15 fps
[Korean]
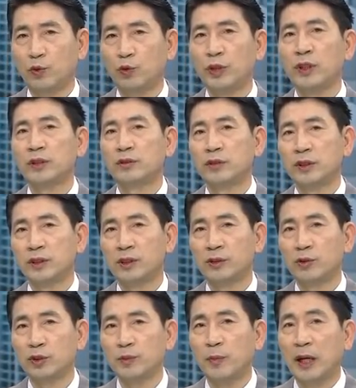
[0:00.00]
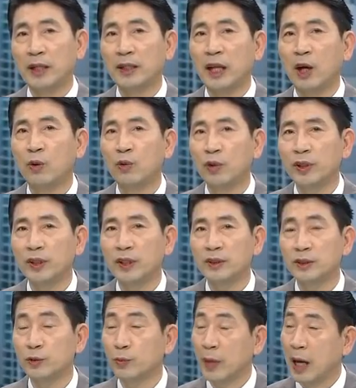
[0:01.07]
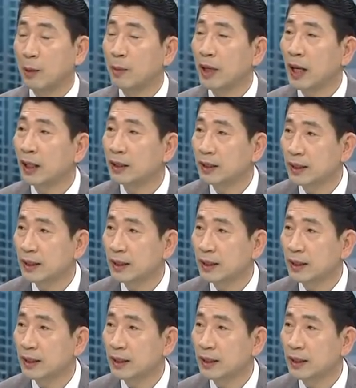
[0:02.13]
우려들도 좀 많이 나오고 있는 것을 좀 감안한 것